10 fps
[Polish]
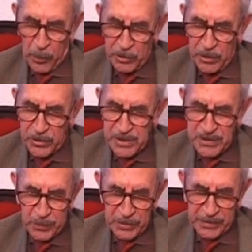Po drodze
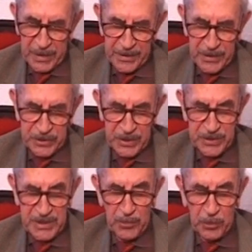spotkali
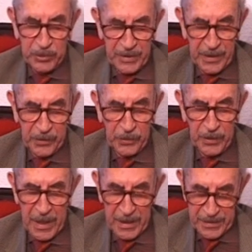jeszcze
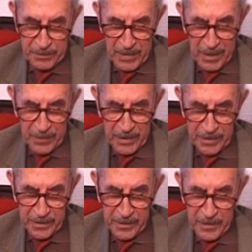samotnego
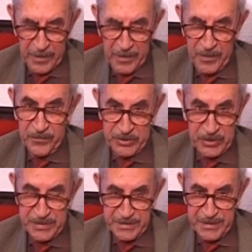Alibabę.
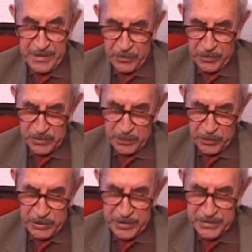Wszyscy jego
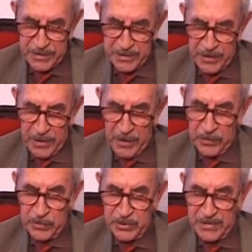rozbójnicy
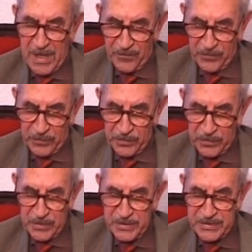już
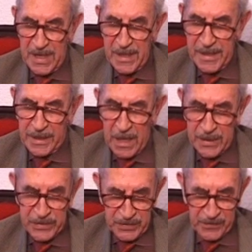dawno
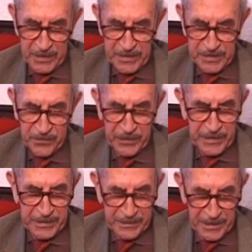zalegalizowali
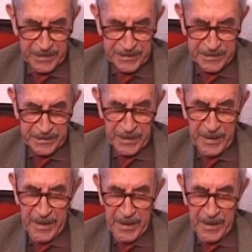swoje interesy.